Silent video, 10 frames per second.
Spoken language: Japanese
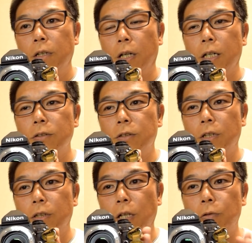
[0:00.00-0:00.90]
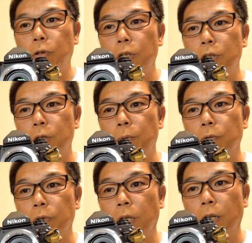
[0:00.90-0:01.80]
完全に逆転してしま
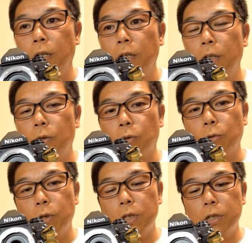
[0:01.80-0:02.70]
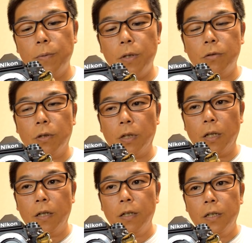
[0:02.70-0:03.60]
うんで、このフランジバックは
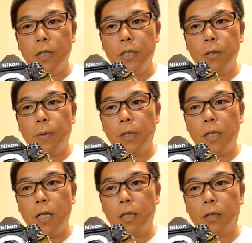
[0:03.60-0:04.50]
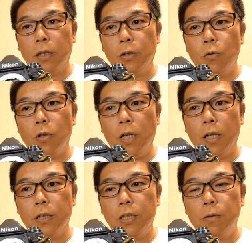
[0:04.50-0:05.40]
ね、一番長かったニコン
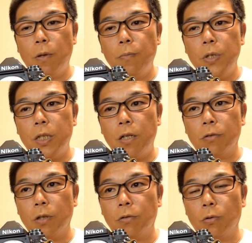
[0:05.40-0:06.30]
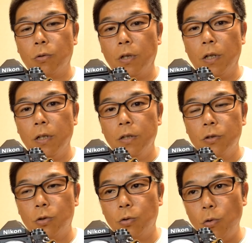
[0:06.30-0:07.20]
が一番短くなるってことが
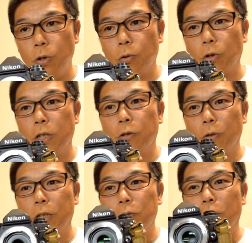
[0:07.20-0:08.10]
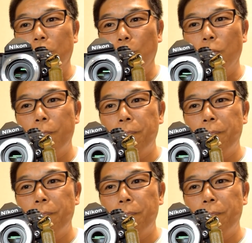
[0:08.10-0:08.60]
すごいことなんですよ、私の中でも。